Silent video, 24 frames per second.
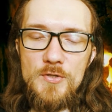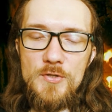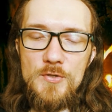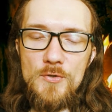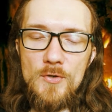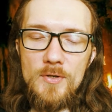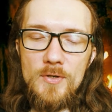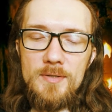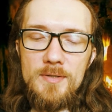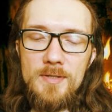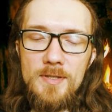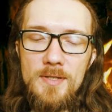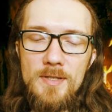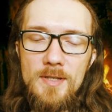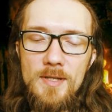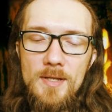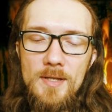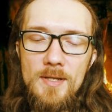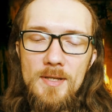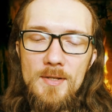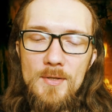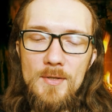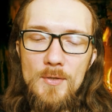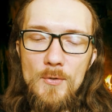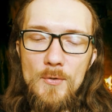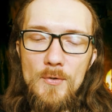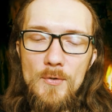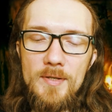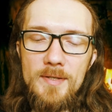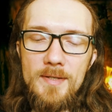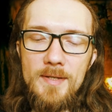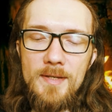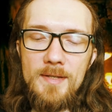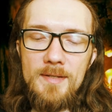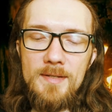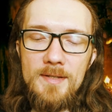черные
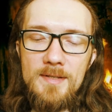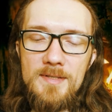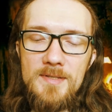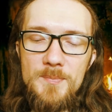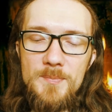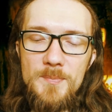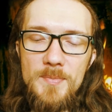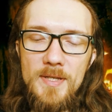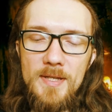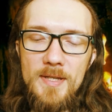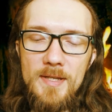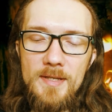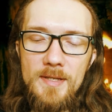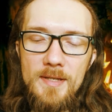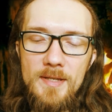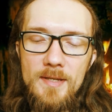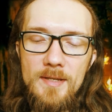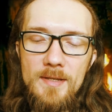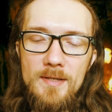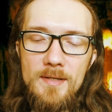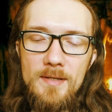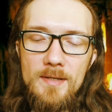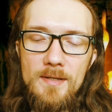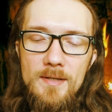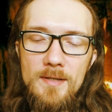легкие доспехи.